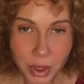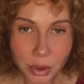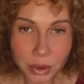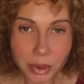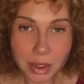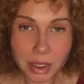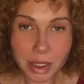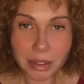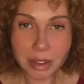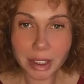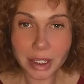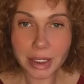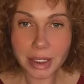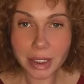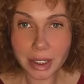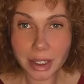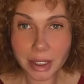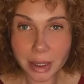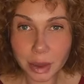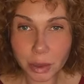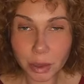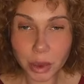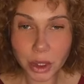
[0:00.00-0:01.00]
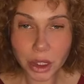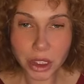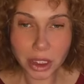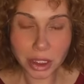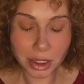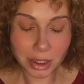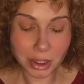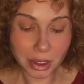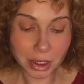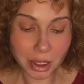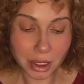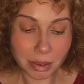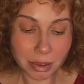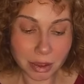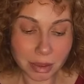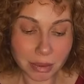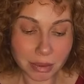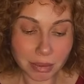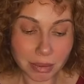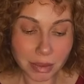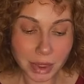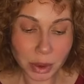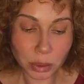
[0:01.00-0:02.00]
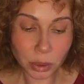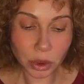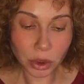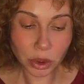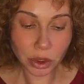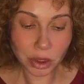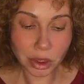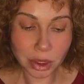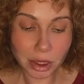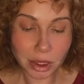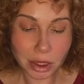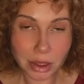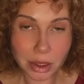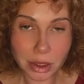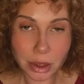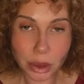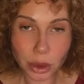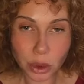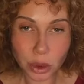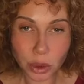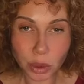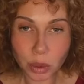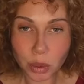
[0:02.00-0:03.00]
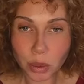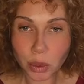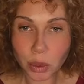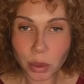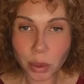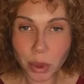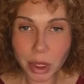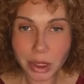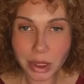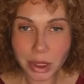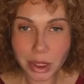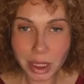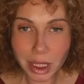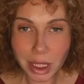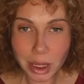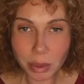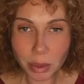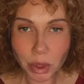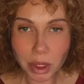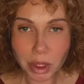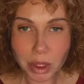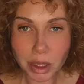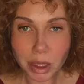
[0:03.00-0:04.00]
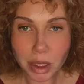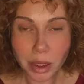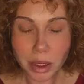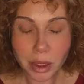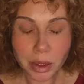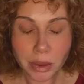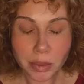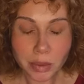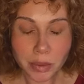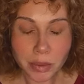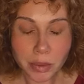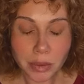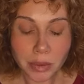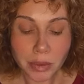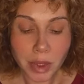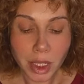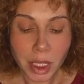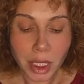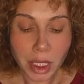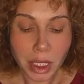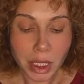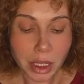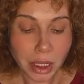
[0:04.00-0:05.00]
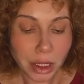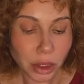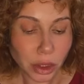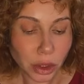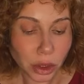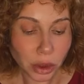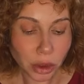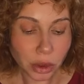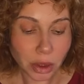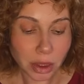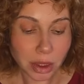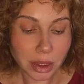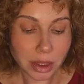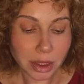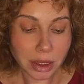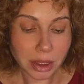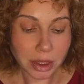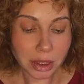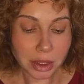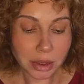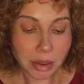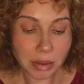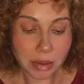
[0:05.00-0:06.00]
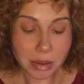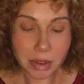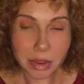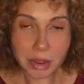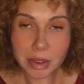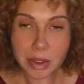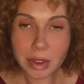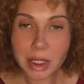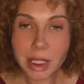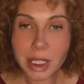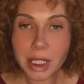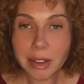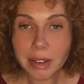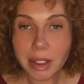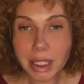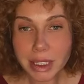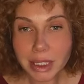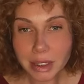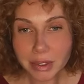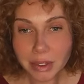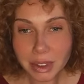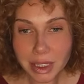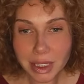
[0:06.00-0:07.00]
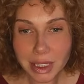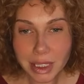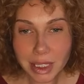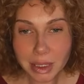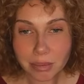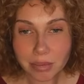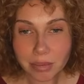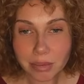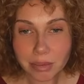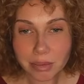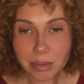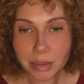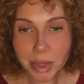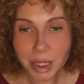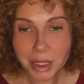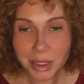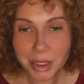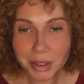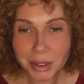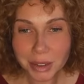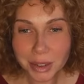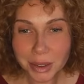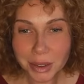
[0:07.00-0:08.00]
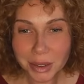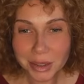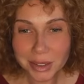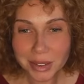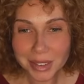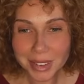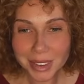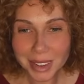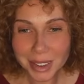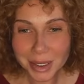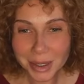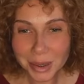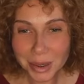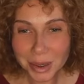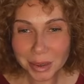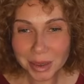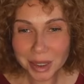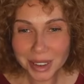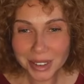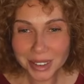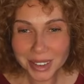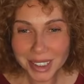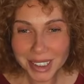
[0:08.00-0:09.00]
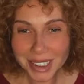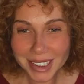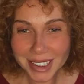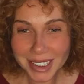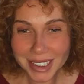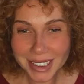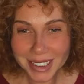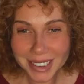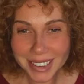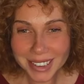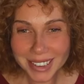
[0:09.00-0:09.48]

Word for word: Ну, давайте, как обычно, я вам немножечко расскажу по теме. И еще раз, эм, давайте всем проговорю. Добрый вечер.